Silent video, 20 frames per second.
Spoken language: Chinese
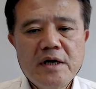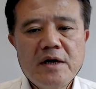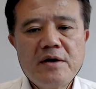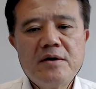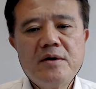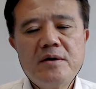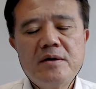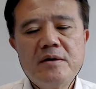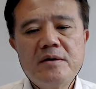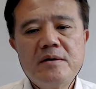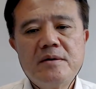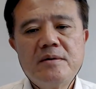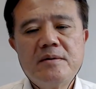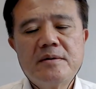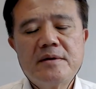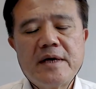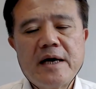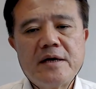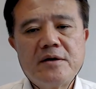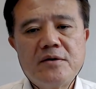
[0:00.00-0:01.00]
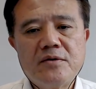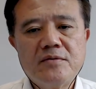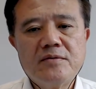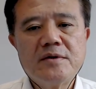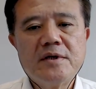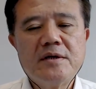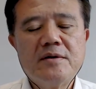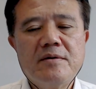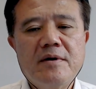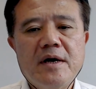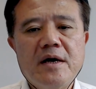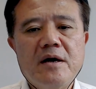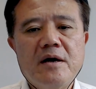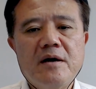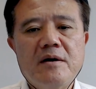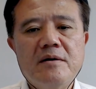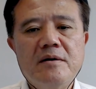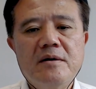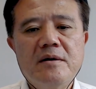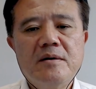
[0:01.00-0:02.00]
遇到了歹徒的
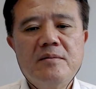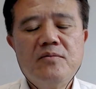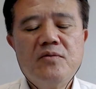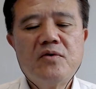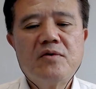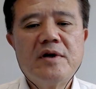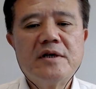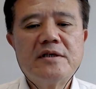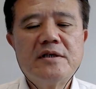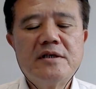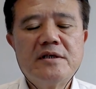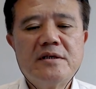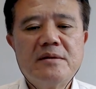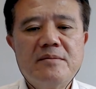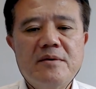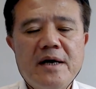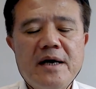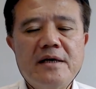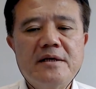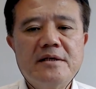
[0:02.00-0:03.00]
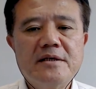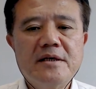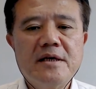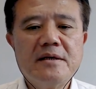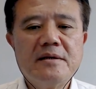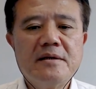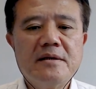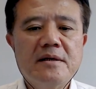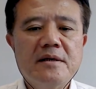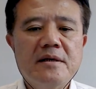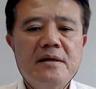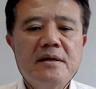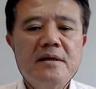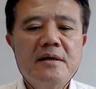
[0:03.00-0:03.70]
话，哈，不管是什么案件。